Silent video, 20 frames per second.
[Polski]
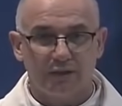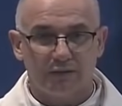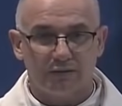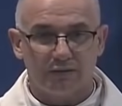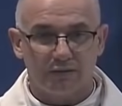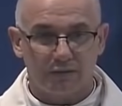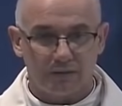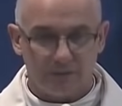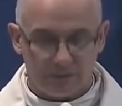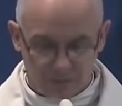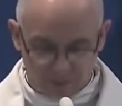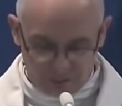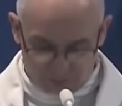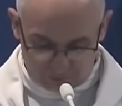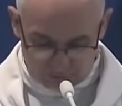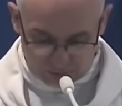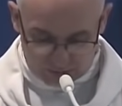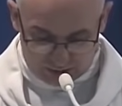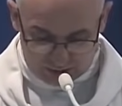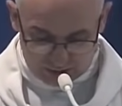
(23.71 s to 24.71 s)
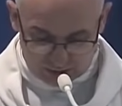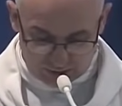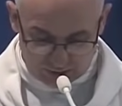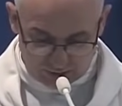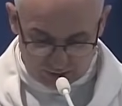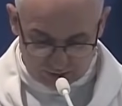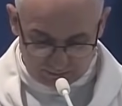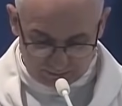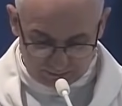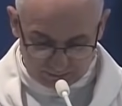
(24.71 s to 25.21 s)
wszyscy
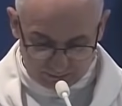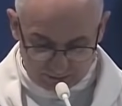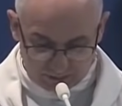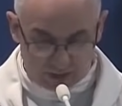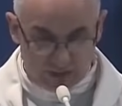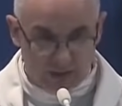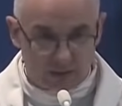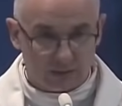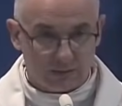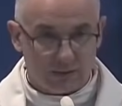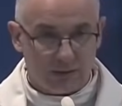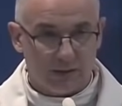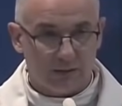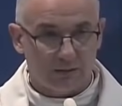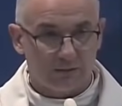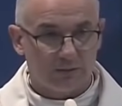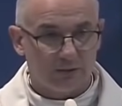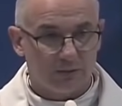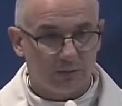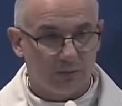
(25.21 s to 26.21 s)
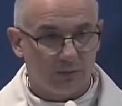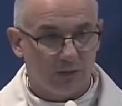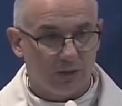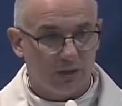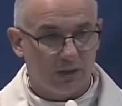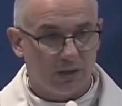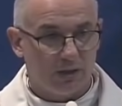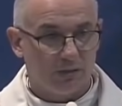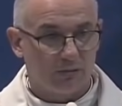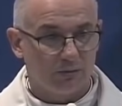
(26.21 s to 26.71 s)
słuchacze Radia
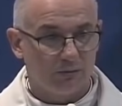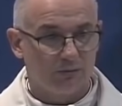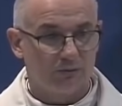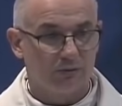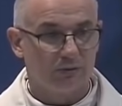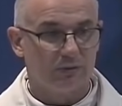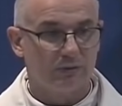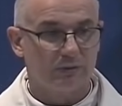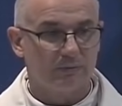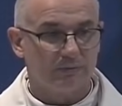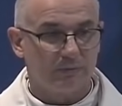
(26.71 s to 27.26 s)
Niepokalanów